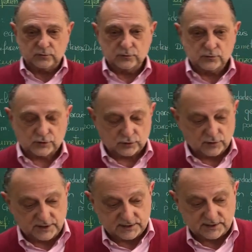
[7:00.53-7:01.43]

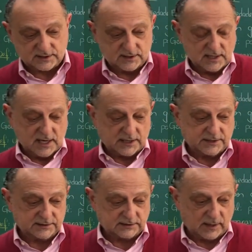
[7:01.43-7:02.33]
Funções a
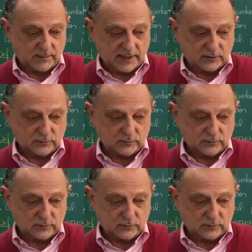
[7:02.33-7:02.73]
gente trabalha